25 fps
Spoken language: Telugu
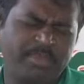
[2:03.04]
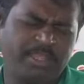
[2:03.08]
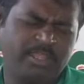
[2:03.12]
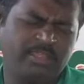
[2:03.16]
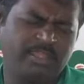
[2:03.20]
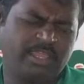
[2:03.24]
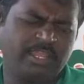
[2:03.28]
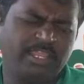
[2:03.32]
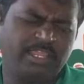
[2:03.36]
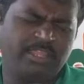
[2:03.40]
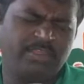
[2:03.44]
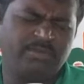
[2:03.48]
మేము
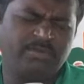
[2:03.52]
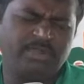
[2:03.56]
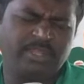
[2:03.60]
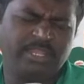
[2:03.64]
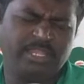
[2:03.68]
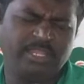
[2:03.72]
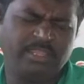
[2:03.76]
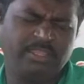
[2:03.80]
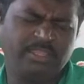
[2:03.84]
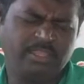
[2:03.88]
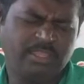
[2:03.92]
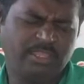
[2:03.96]
కలిగి
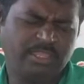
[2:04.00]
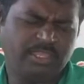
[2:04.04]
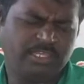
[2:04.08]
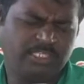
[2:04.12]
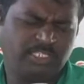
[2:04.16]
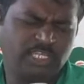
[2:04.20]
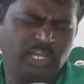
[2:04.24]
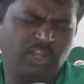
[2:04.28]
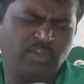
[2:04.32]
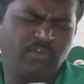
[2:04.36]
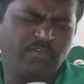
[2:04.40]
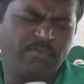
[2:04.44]
ఉండి
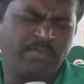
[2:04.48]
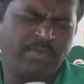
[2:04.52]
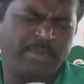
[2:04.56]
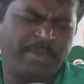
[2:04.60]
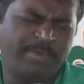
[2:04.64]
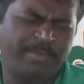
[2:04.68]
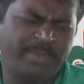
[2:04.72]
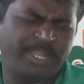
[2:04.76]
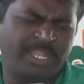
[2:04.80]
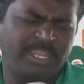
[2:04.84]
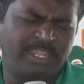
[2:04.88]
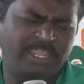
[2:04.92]

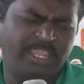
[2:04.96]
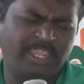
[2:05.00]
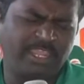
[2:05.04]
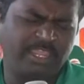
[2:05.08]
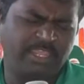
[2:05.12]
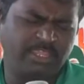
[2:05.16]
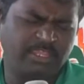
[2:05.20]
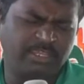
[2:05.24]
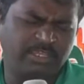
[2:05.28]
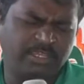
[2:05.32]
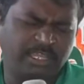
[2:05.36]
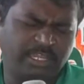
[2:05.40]
సిలువబడిన
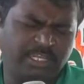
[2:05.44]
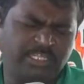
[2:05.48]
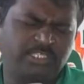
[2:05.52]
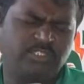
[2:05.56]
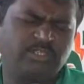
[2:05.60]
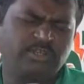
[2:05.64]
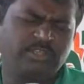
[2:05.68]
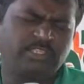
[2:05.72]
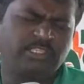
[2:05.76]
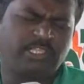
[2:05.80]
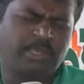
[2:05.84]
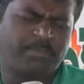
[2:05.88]

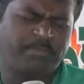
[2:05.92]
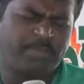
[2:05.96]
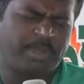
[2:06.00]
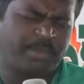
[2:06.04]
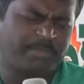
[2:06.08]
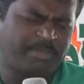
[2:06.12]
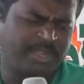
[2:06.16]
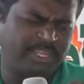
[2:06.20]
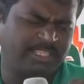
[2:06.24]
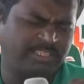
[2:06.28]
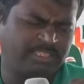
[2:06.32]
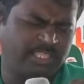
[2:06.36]
క్రీస్తును తప్ప
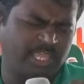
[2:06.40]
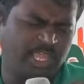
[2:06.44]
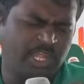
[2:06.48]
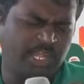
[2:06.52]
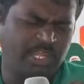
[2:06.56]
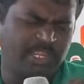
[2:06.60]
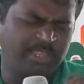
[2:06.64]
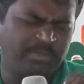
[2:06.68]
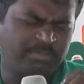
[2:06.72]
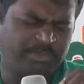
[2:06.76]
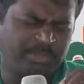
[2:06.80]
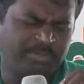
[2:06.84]
మరి
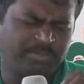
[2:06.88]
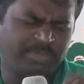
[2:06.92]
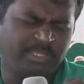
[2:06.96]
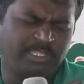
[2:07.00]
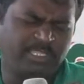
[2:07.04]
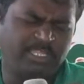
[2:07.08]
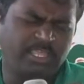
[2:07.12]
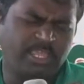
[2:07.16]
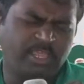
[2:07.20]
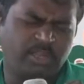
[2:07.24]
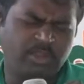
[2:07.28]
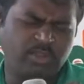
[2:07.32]
దేన్ని మీ
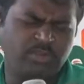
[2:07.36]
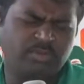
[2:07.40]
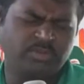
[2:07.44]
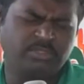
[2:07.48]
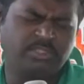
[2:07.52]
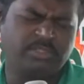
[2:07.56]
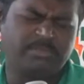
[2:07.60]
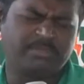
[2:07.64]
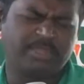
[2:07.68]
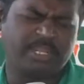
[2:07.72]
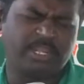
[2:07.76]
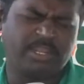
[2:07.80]
మధ్య
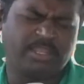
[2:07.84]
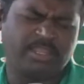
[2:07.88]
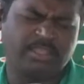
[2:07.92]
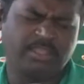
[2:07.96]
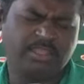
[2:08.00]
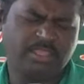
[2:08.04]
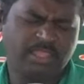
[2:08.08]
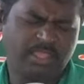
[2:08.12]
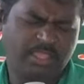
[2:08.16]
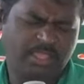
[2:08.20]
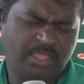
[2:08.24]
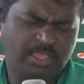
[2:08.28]
ఎరుక్కుందమన్న
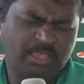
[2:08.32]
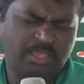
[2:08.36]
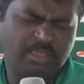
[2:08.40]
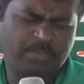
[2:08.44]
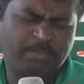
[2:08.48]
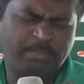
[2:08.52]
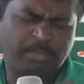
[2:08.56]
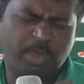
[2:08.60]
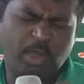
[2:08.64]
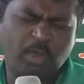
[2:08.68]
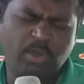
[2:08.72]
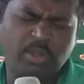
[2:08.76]

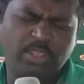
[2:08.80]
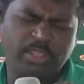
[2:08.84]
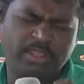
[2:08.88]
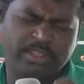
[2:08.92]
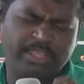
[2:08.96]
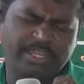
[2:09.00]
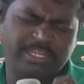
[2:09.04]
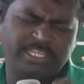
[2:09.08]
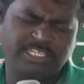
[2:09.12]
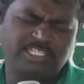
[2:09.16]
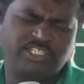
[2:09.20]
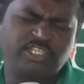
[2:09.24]
పౌలు
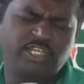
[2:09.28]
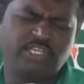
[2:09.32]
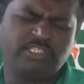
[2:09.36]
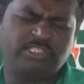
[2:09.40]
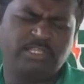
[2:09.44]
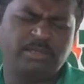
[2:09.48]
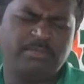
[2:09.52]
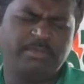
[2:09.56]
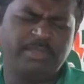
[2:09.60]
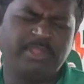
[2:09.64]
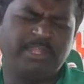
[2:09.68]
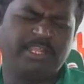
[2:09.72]
యొక్క
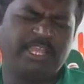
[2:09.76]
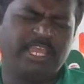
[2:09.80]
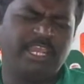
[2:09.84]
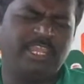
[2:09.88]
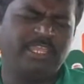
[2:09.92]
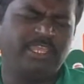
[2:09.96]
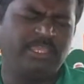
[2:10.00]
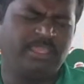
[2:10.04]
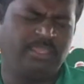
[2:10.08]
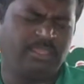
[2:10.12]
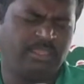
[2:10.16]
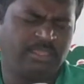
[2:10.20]
నిశ్చయతను మేము
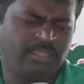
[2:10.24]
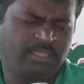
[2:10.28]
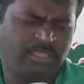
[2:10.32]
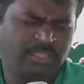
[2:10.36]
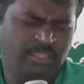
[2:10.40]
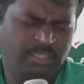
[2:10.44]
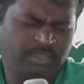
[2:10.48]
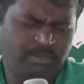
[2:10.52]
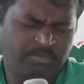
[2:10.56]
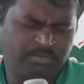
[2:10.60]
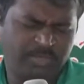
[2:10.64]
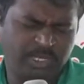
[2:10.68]
కలిగి
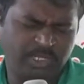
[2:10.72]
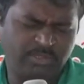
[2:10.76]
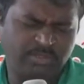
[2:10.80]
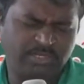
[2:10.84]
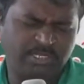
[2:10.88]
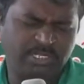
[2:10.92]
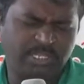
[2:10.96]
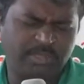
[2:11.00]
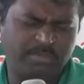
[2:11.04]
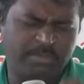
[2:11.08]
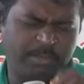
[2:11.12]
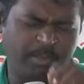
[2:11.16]
మీ
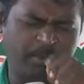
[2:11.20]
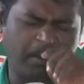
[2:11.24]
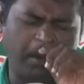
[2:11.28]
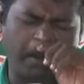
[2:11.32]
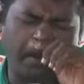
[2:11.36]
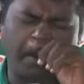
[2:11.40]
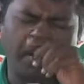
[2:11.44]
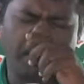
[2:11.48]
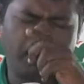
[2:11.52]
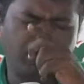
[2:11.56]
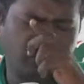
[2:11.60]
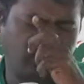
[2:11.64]
ఎదుట మేము
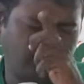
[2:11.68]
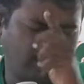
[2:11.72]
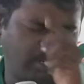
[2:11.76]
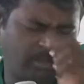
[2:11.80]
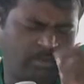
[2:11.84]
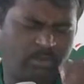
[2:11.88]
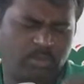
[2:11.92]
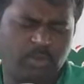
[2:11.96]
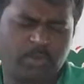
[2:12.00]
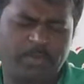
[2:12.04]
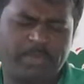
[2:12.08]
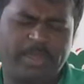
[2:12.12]
ఉండుట
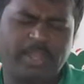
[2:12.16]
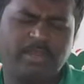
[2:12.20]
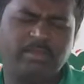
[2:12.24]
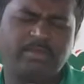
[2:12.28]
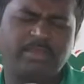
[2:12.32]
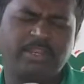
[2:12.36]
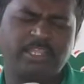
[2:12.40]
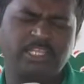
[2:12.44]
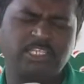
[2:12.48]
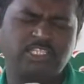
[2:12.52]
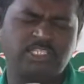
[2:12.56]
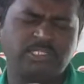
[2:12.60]
కృప
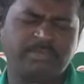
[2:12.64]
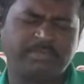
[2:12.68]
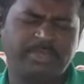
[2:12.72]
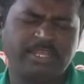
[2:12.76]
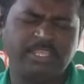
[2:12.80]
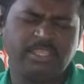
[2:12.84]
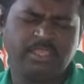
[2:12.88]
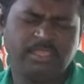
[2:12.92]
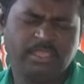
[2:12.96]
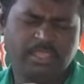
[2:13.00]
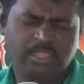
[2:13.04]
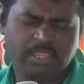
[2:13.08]

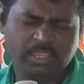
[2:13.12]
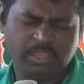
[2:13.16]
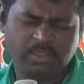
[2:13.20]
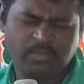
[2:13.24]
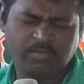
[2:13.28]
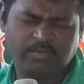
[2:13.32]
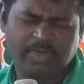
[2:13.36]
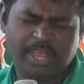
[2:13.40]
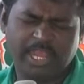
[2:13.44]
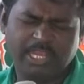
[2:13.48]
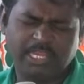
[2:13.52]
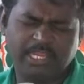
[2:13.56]
అనుగ్రహించమని
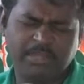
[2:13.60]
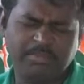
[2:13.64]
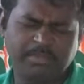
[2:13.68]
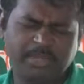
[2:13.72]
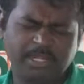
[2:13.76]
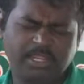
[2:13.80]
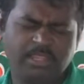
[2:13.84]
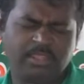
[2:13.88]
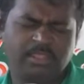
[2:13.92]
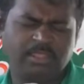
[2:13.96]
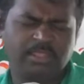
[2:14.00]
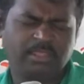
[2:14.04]
ఈ వాక్యం అనే